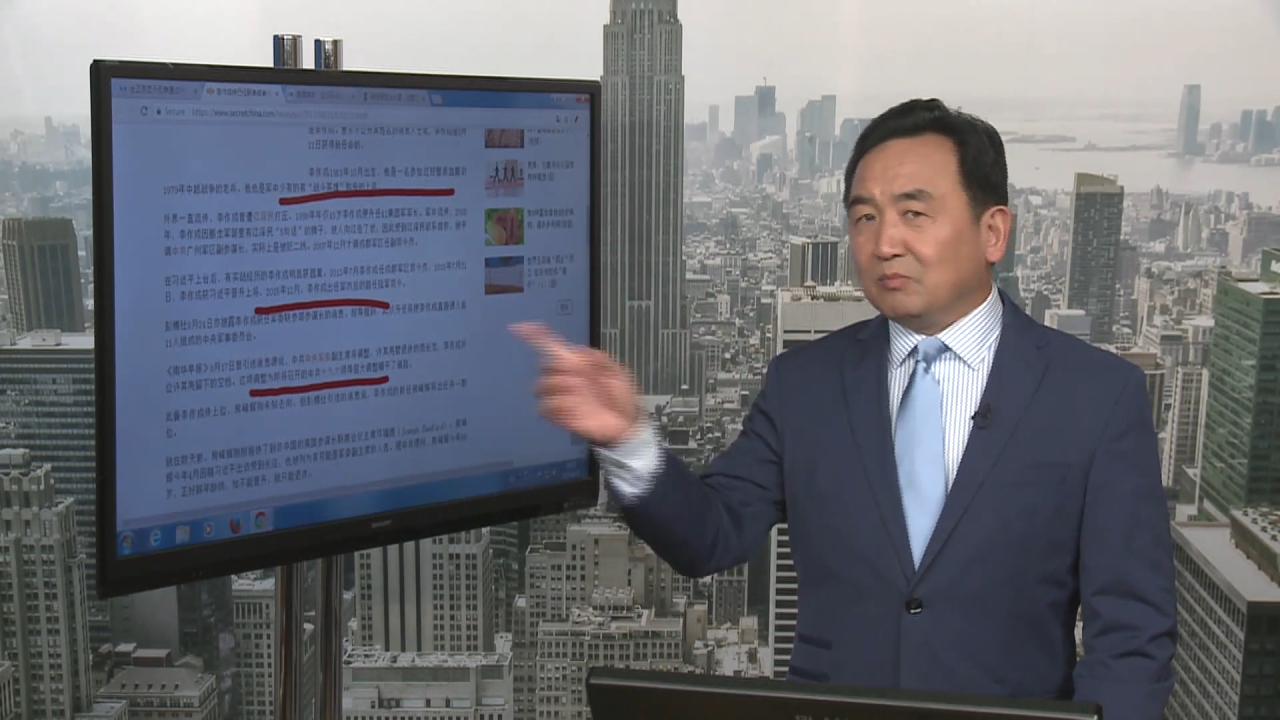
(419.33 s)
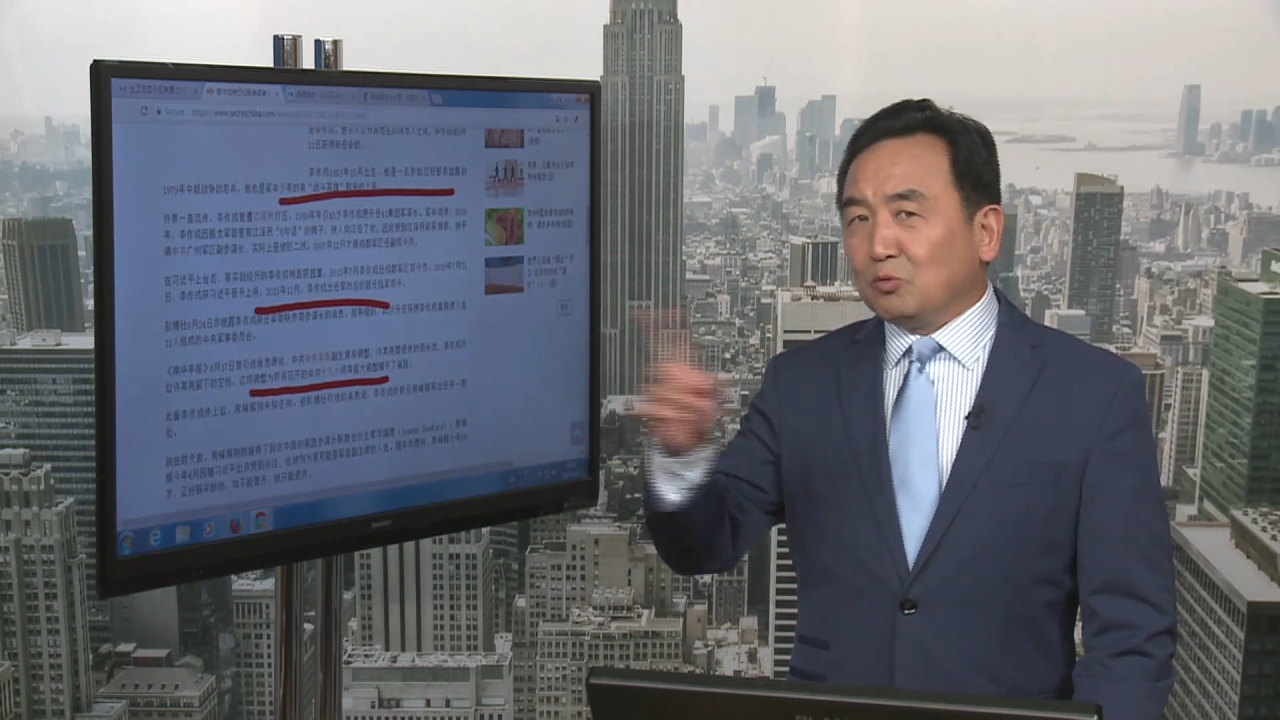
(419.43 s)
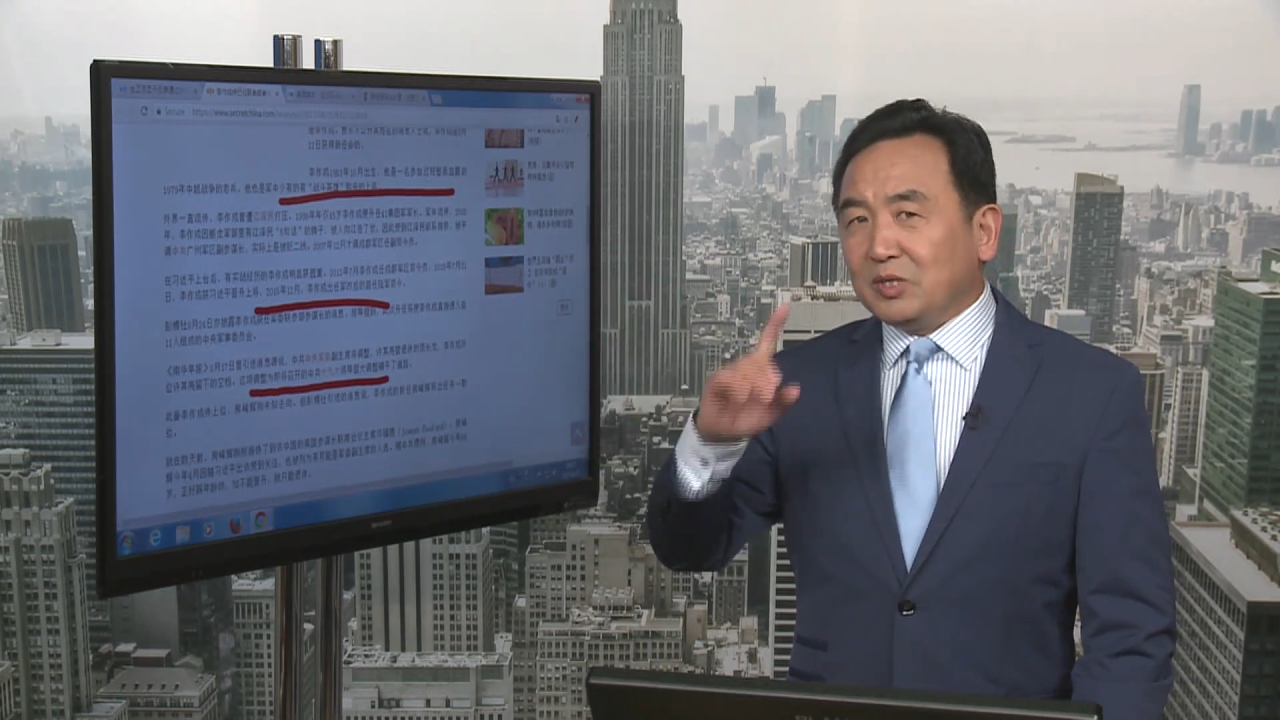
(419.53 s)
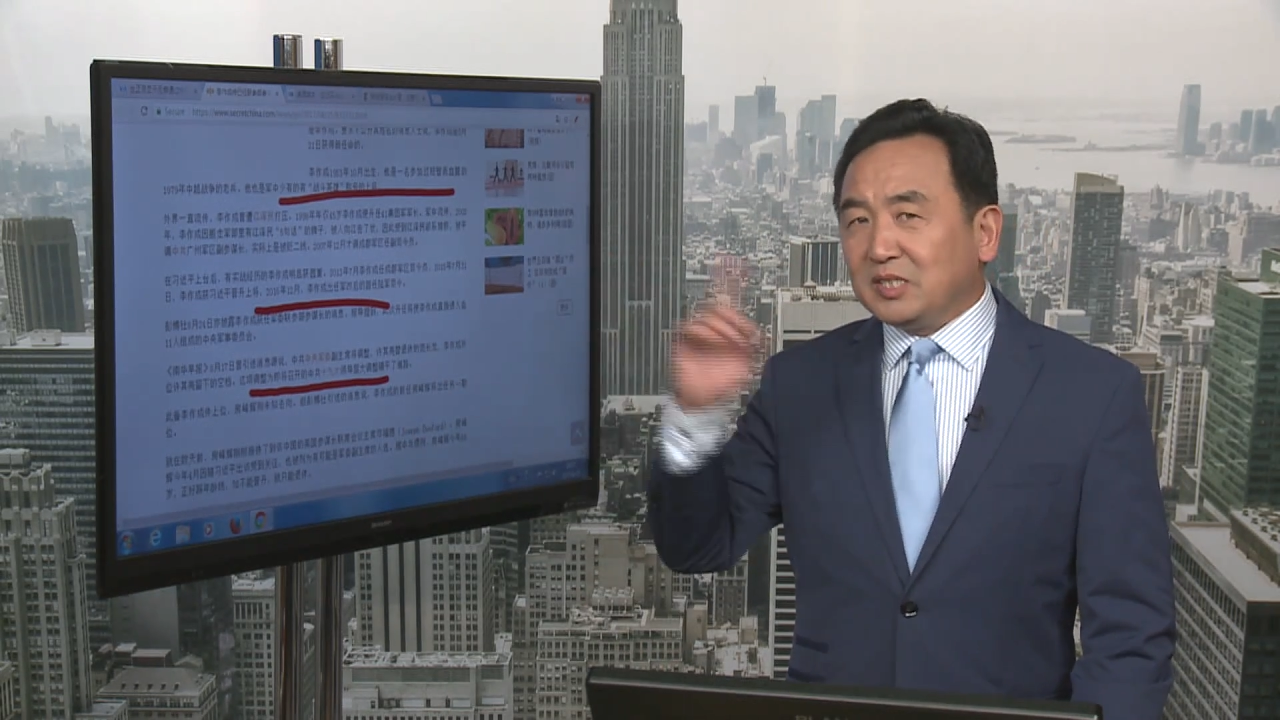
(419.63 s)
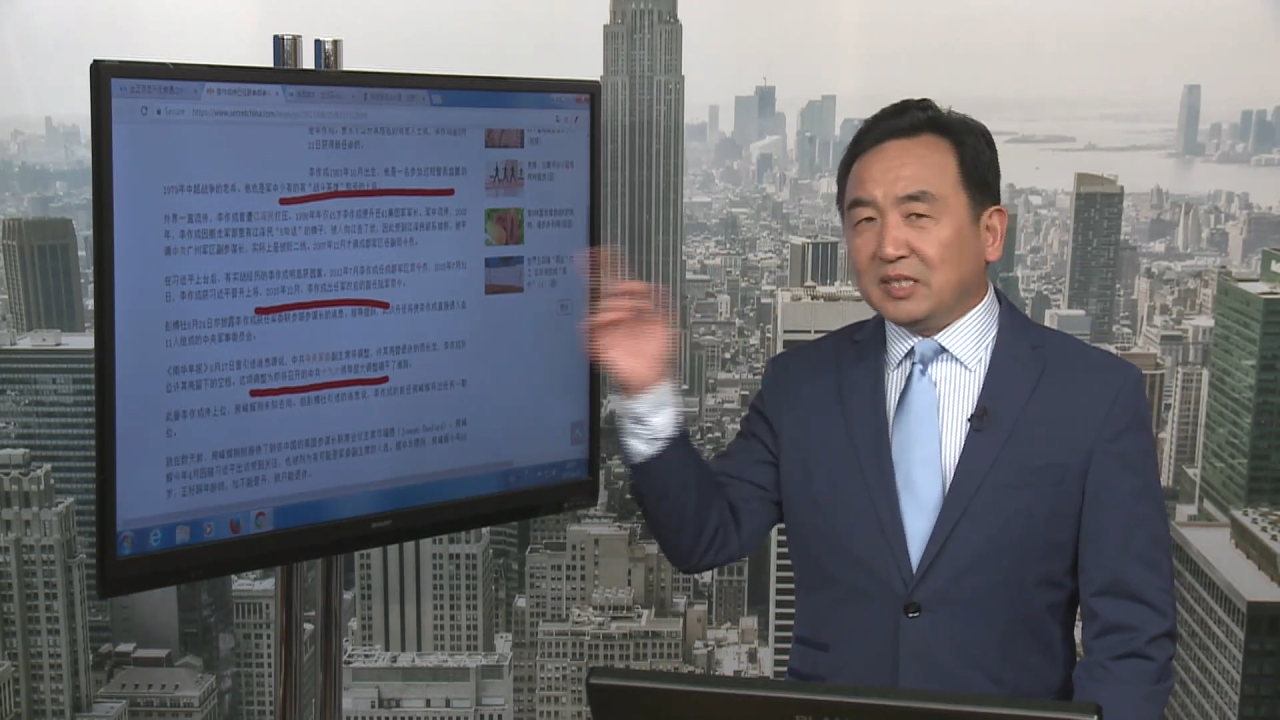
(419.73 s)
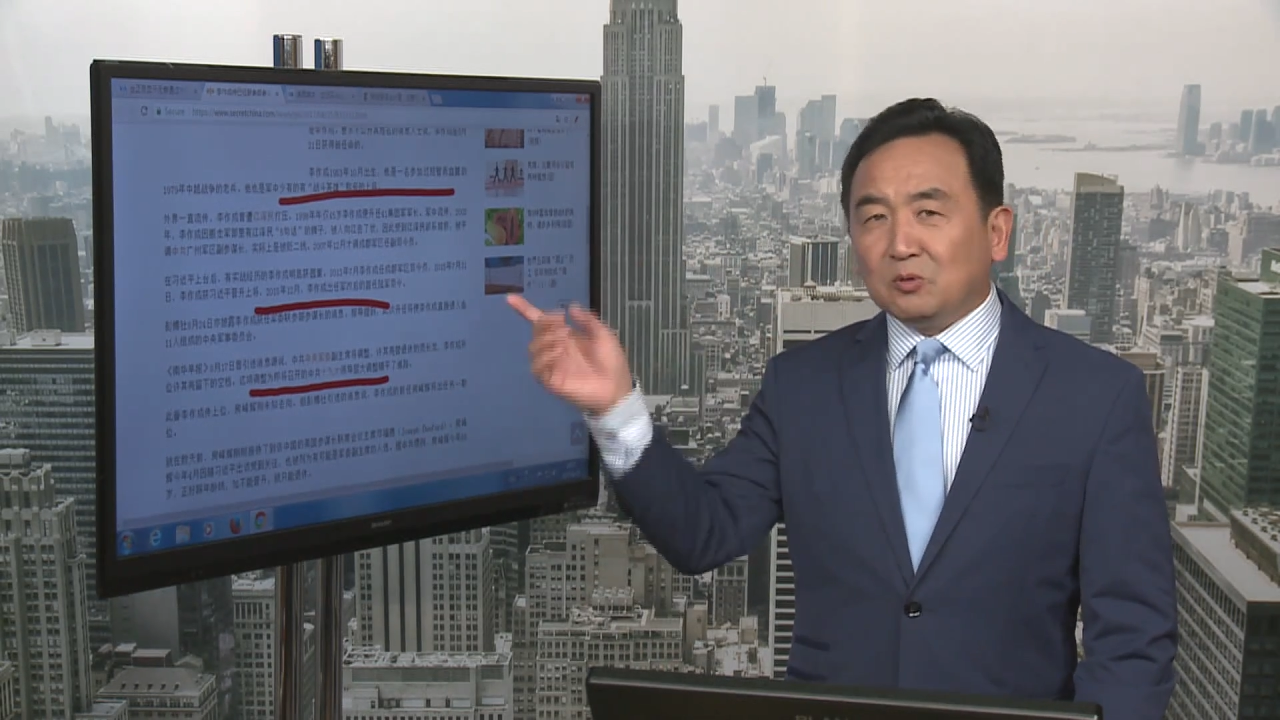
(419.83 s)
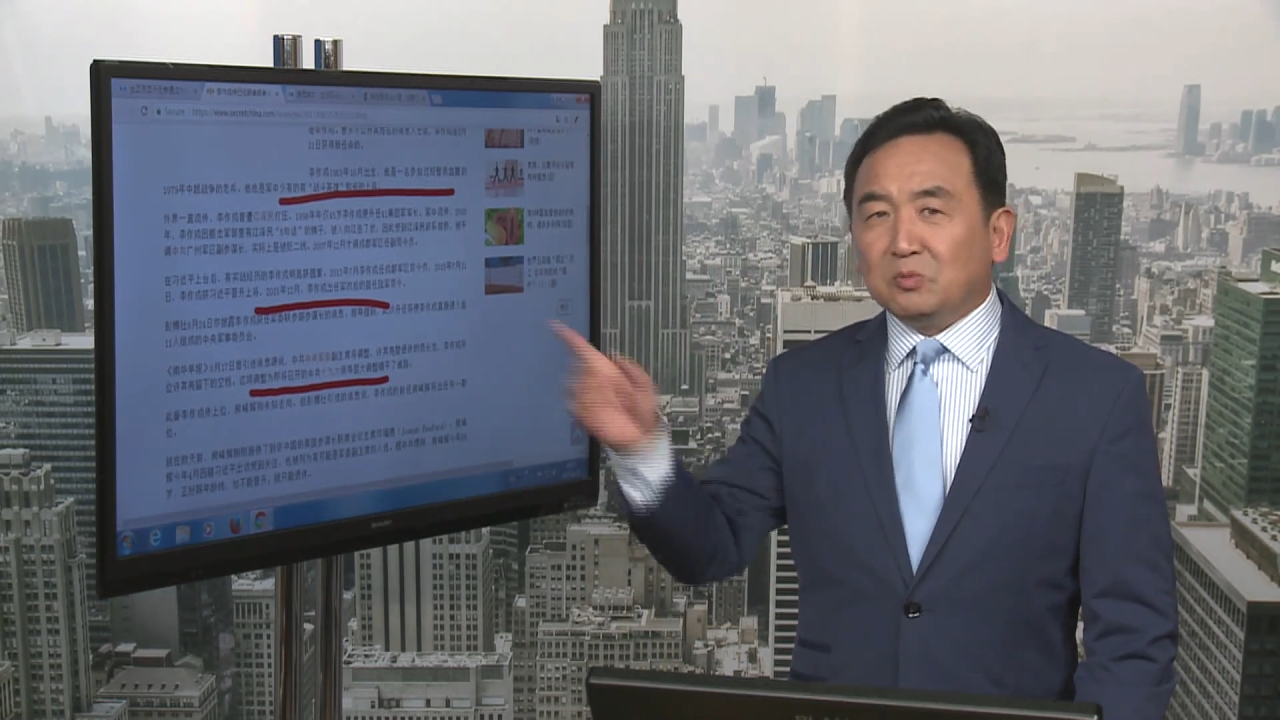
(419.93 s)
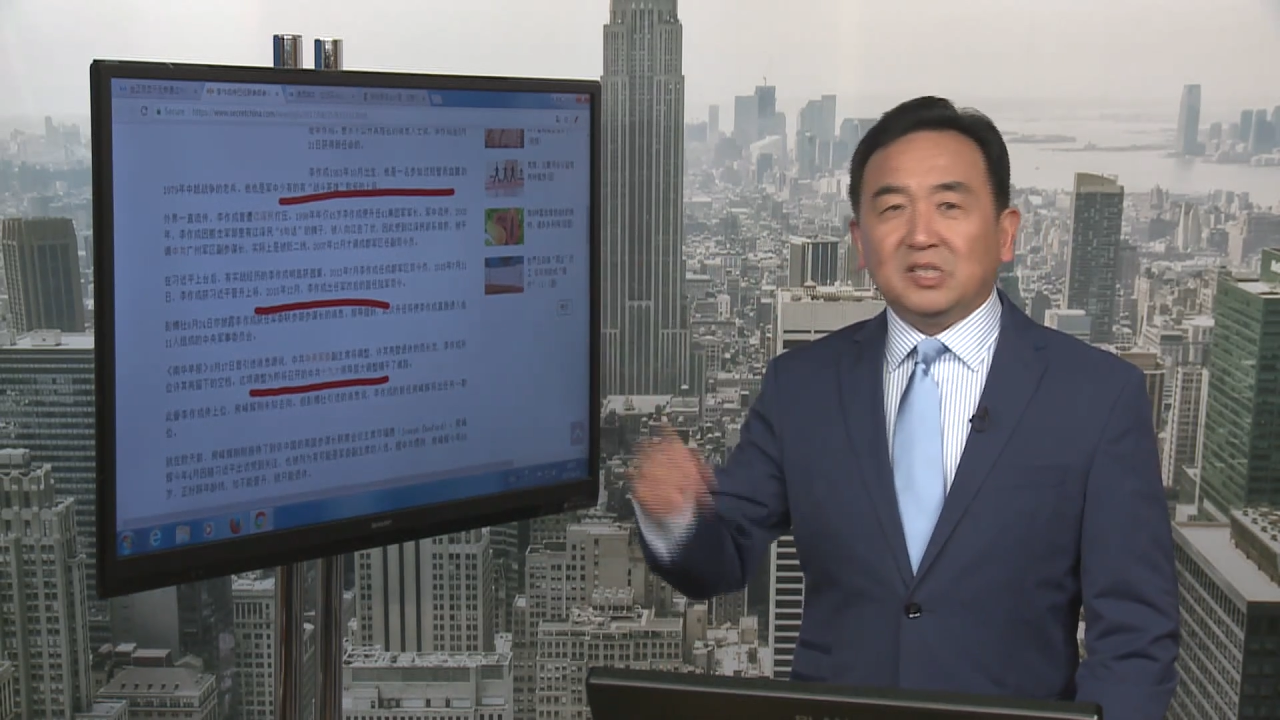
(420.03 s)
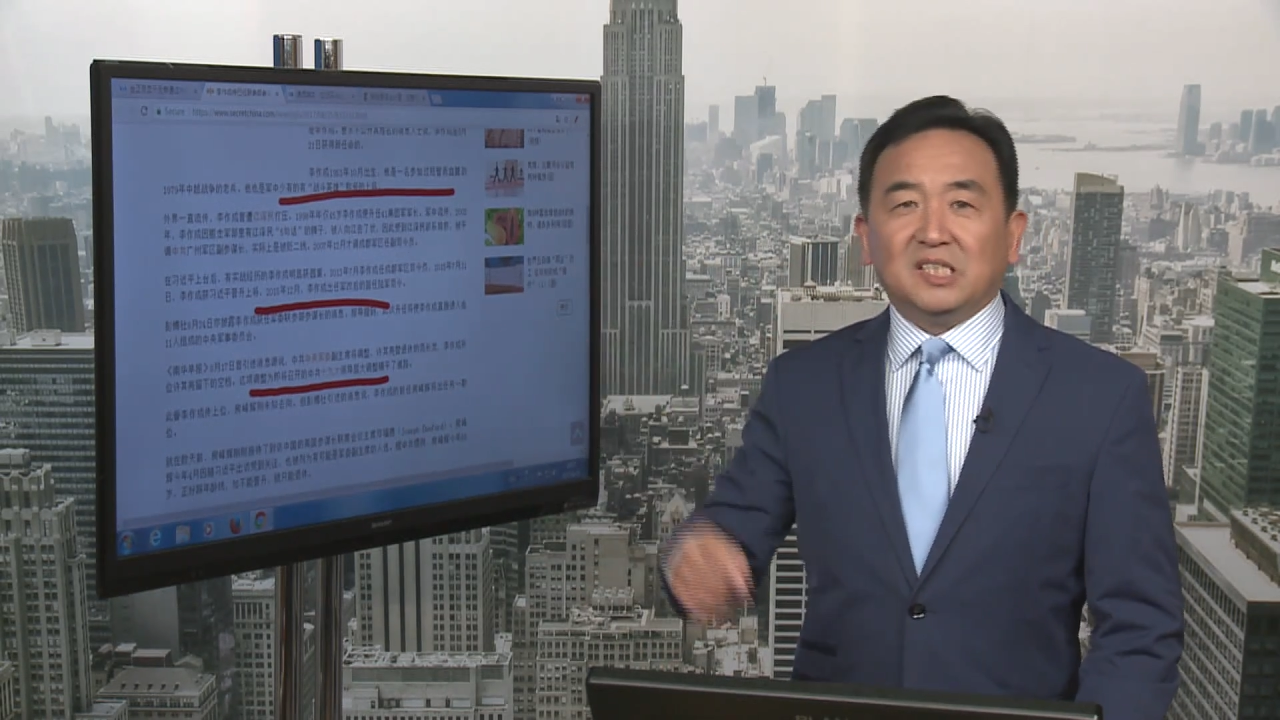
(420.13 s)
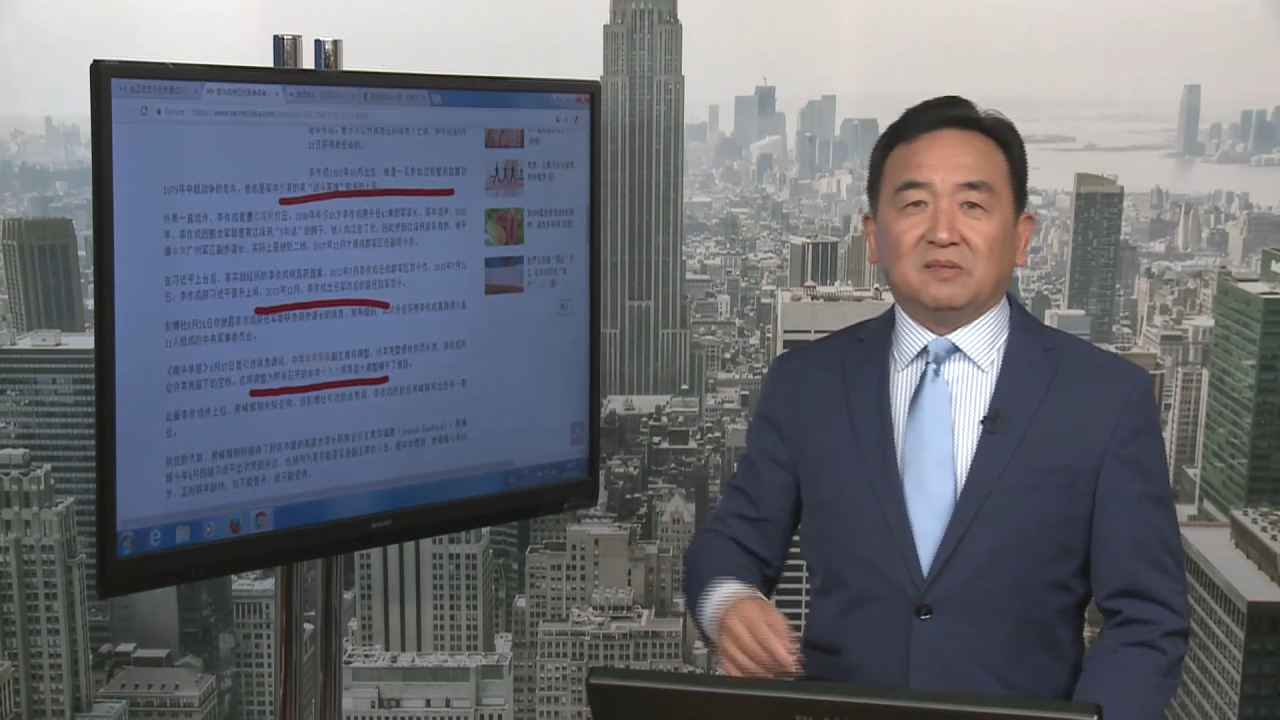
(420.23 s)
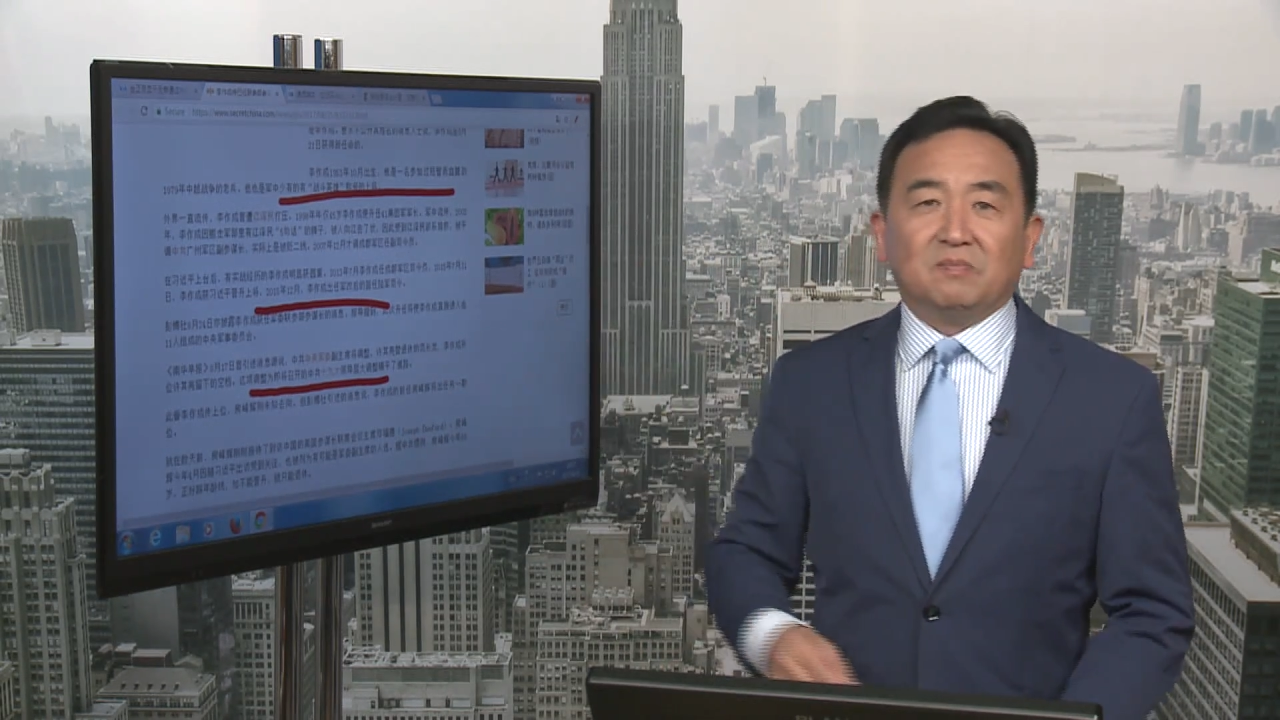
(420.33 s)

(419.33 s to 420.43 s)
对谁都不信，